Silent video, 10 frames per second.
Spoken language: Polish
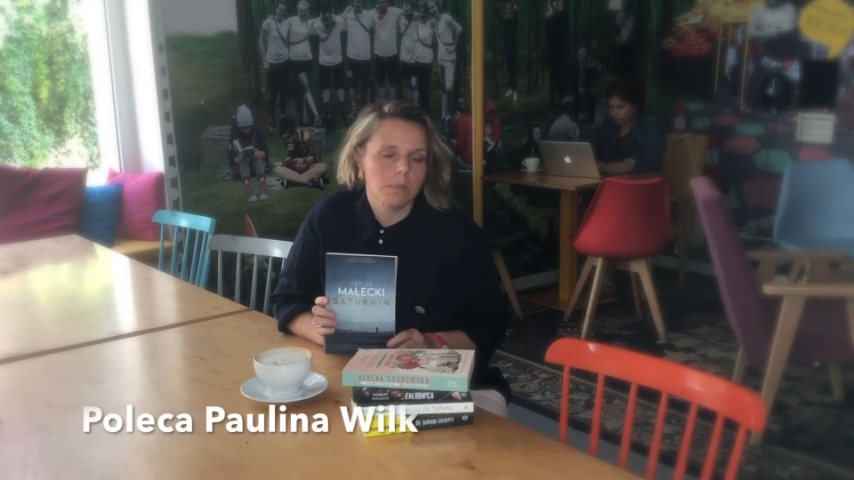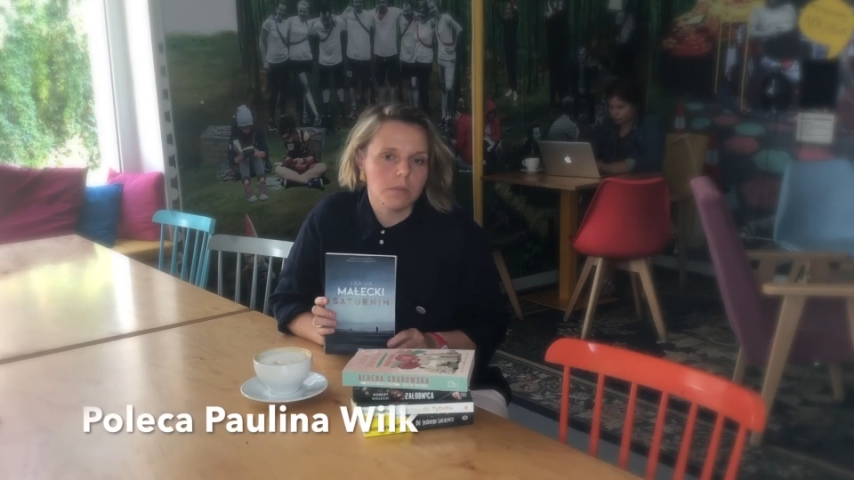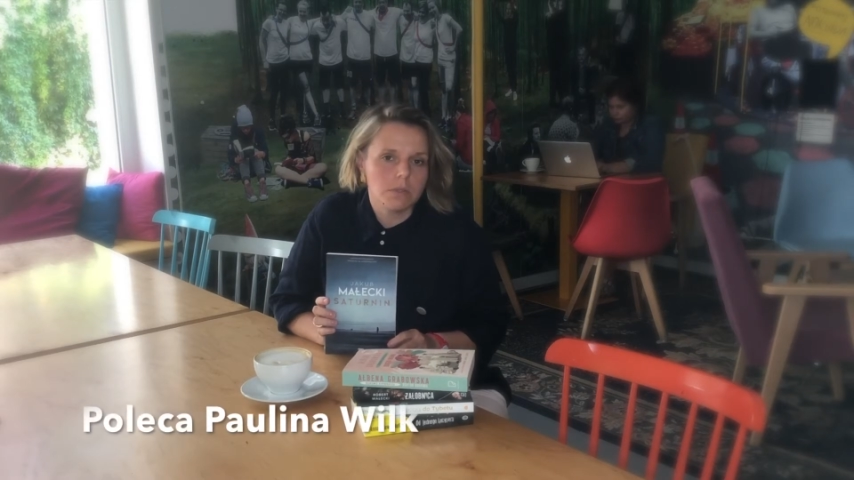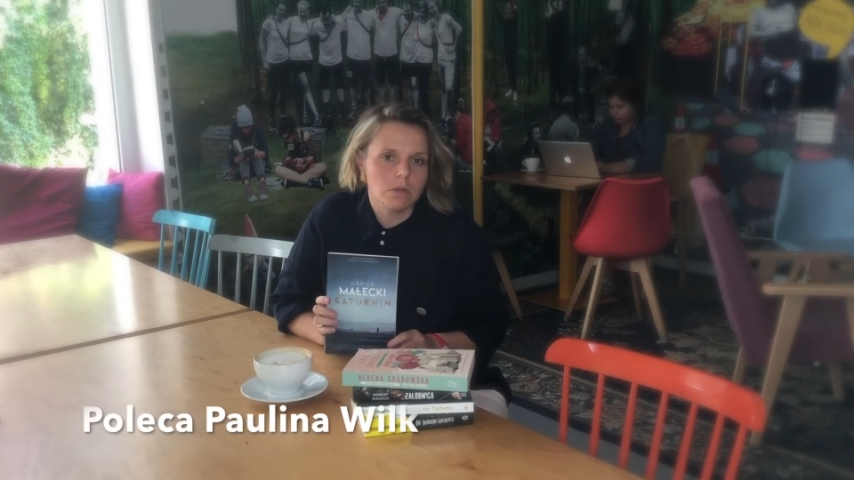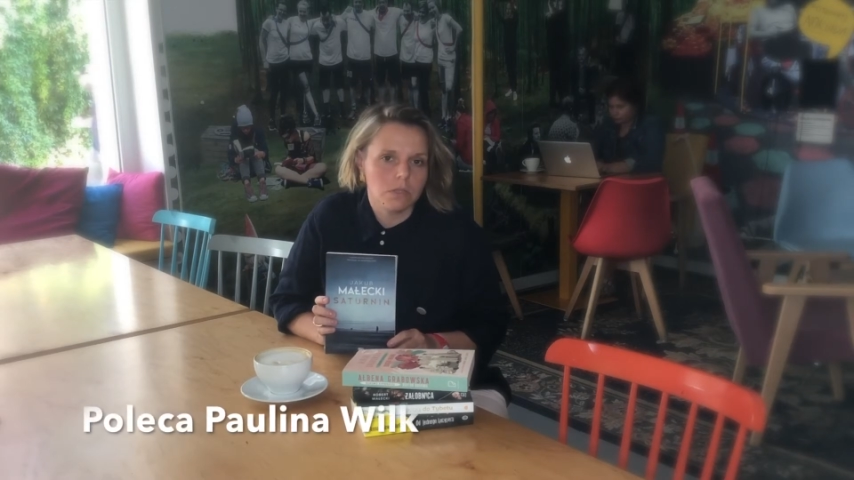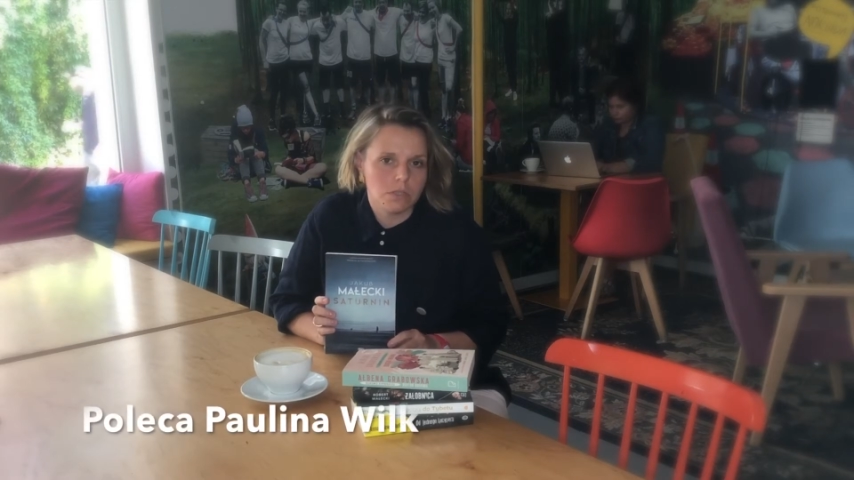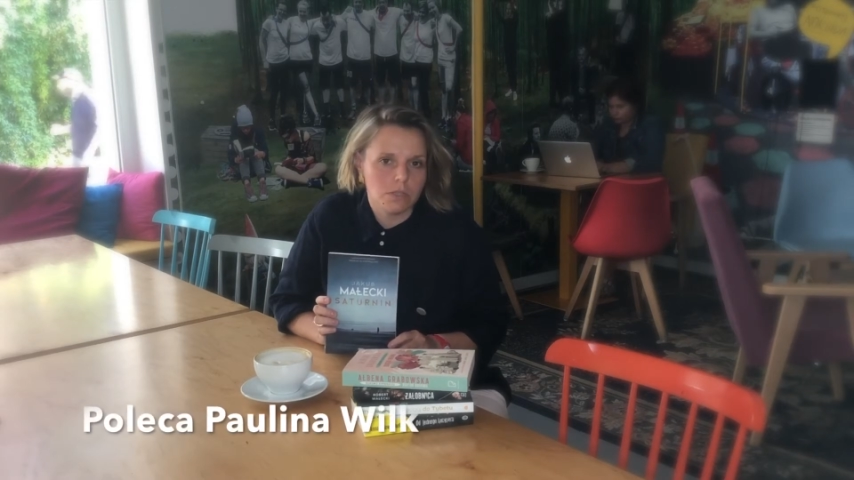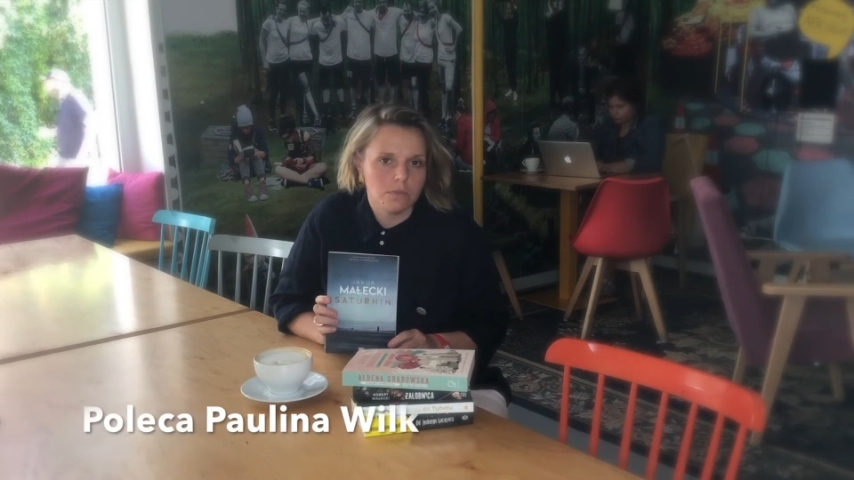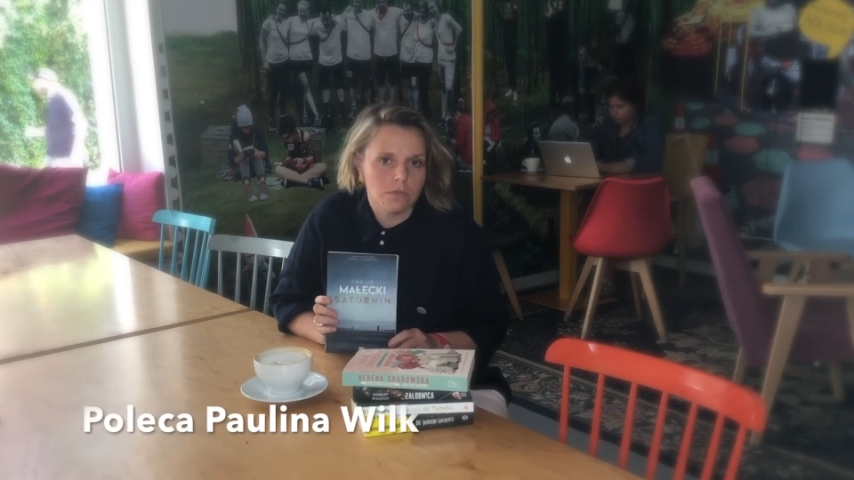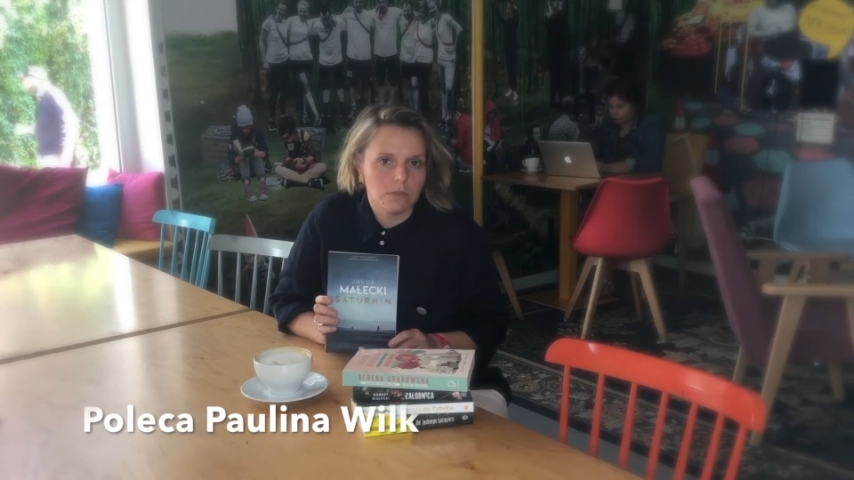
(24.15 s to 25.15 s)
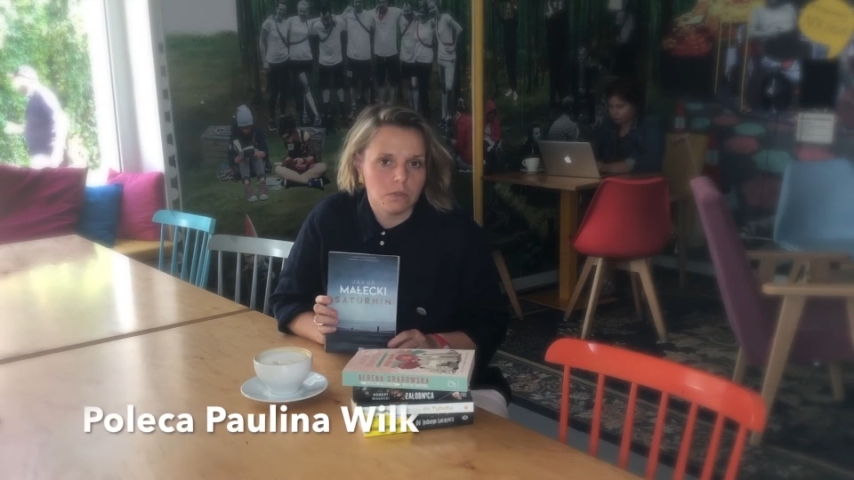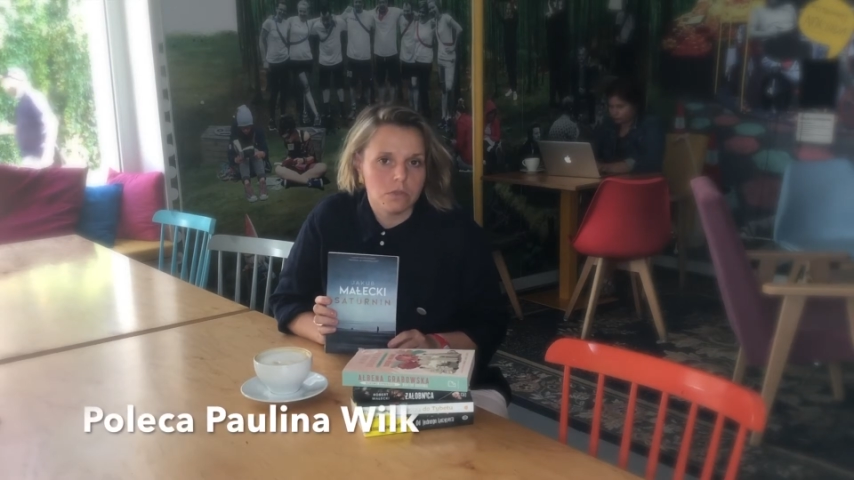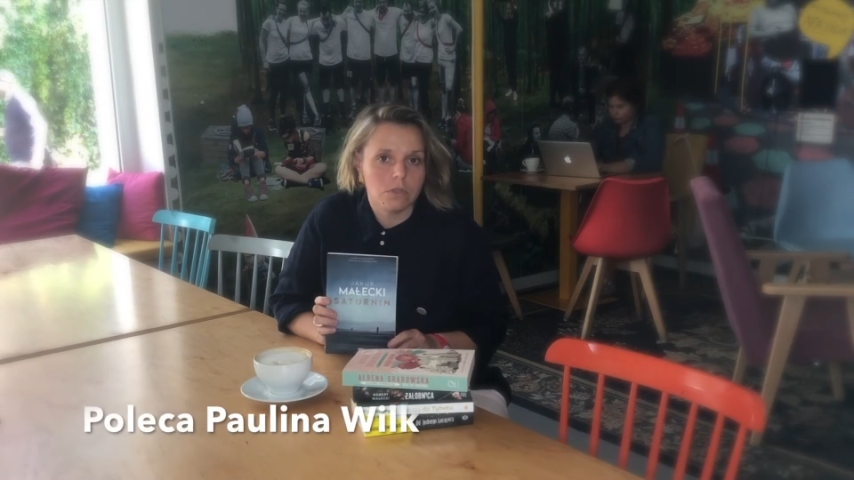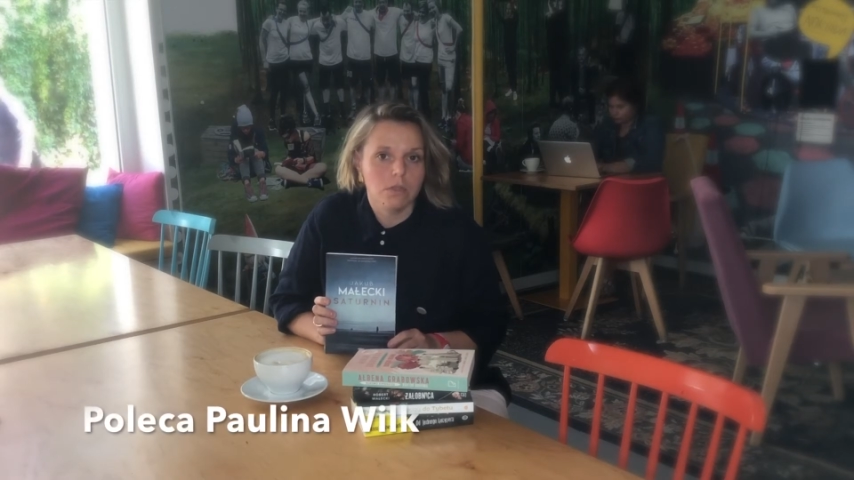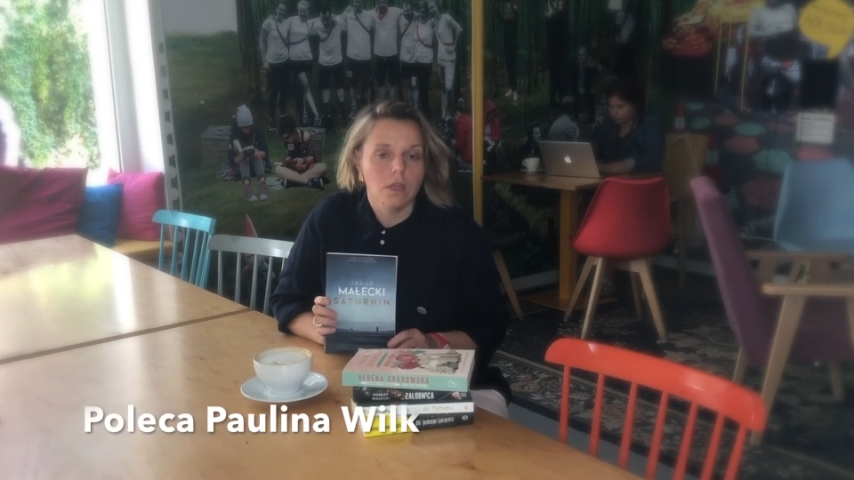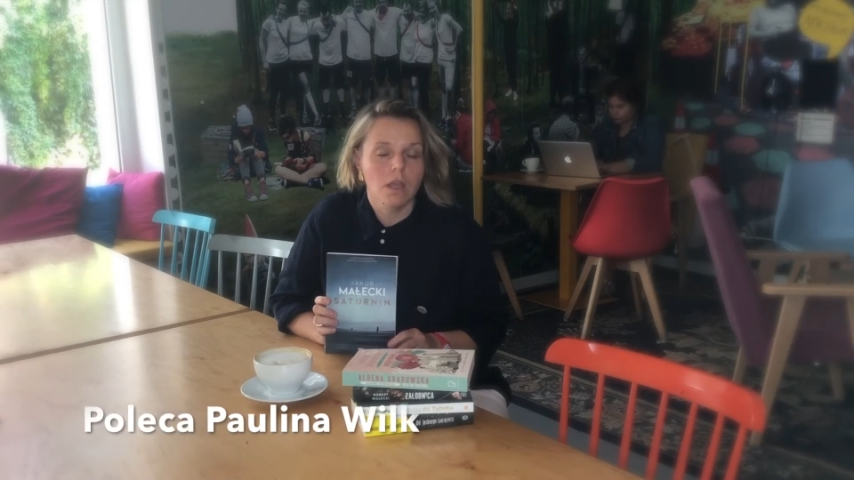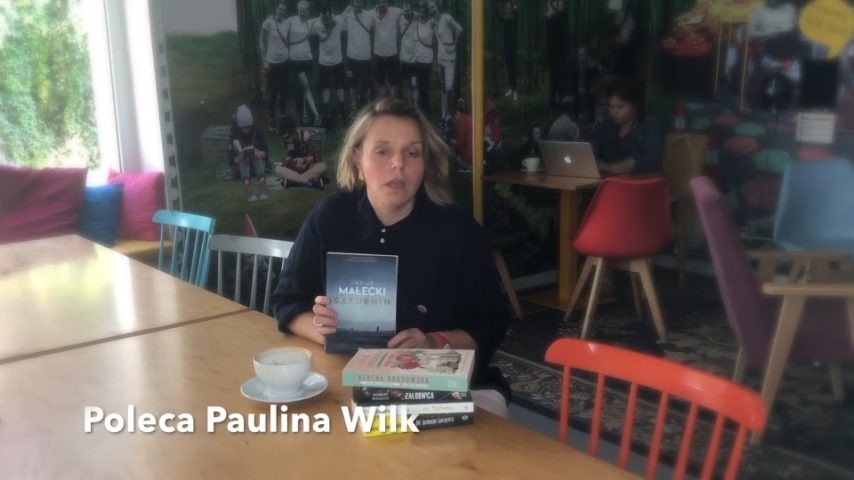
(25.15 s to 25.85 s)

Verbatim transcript: niepozornej rzeczywistości